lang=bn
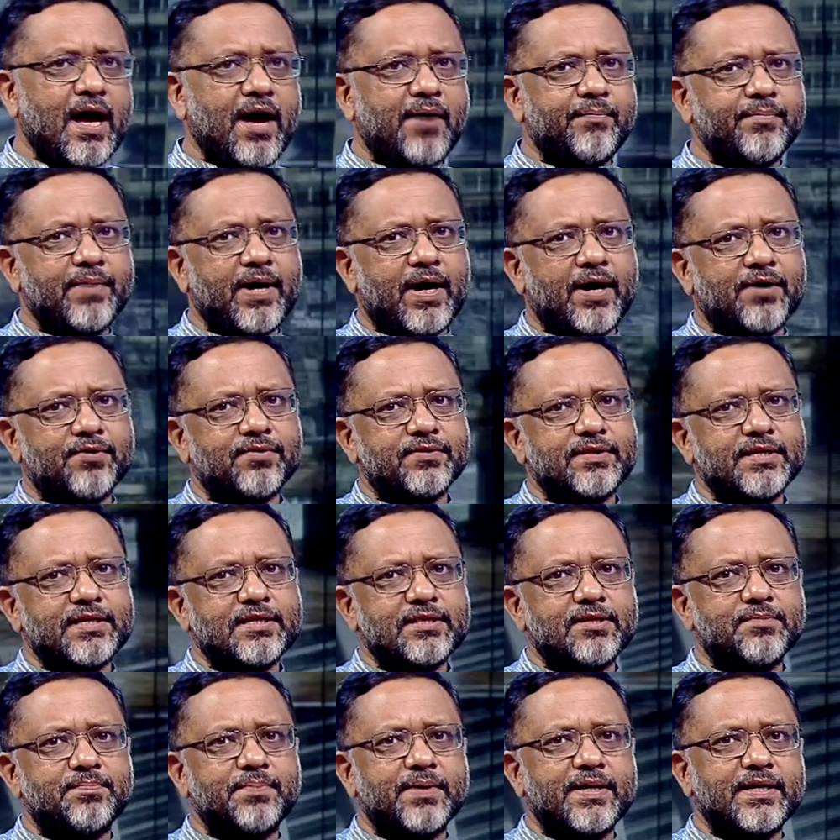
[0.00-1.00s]
আমরা আরও
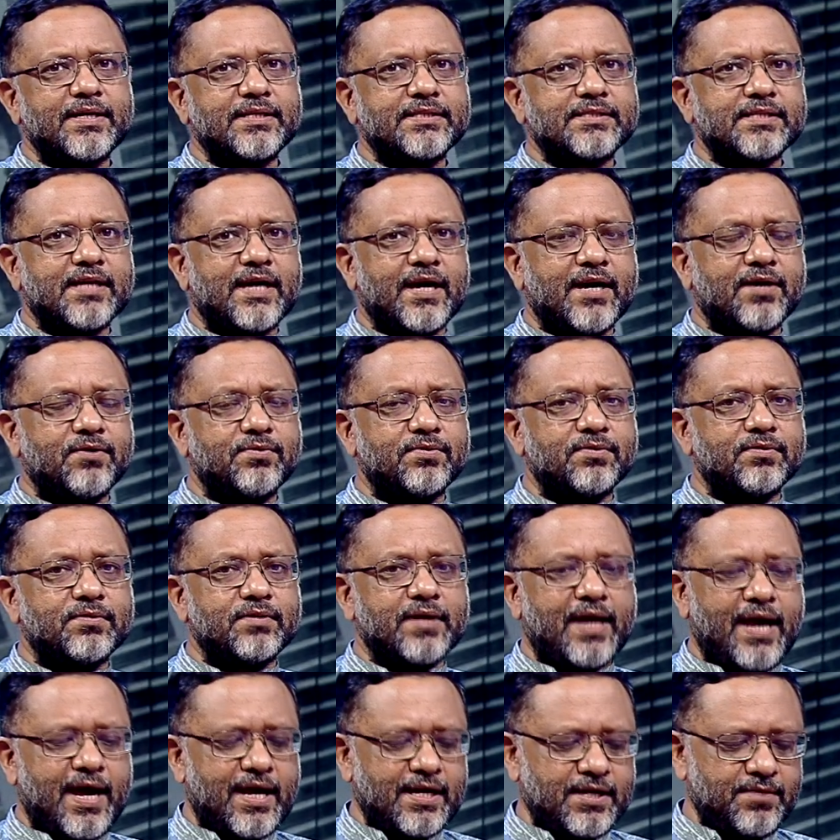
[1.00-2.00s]
দেখতে পাই যে এখন
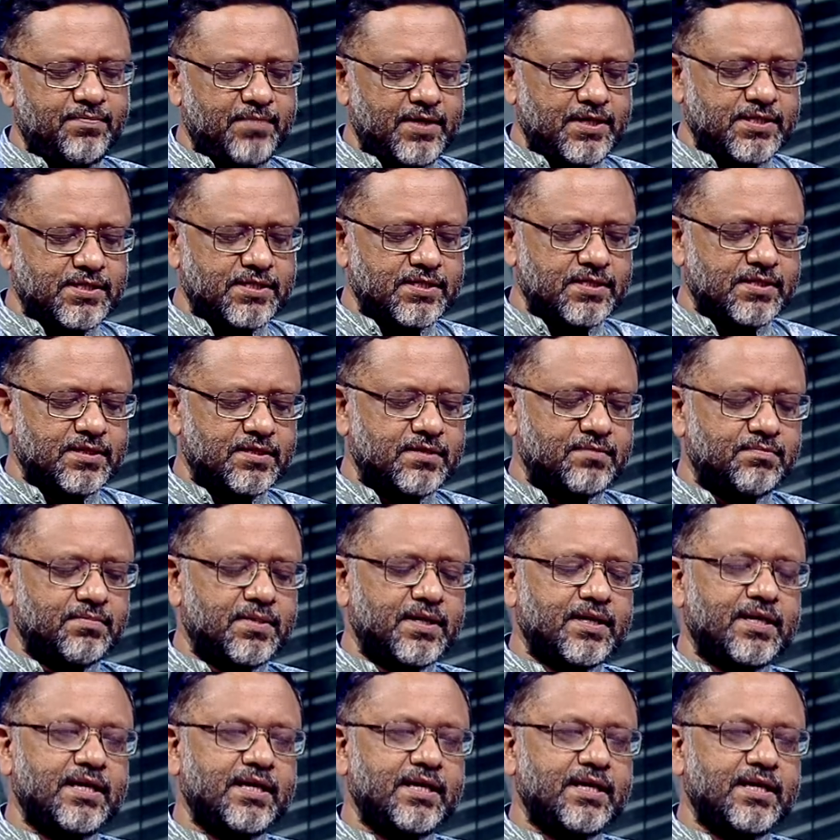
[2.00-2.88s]
অ্যানিমেশন বা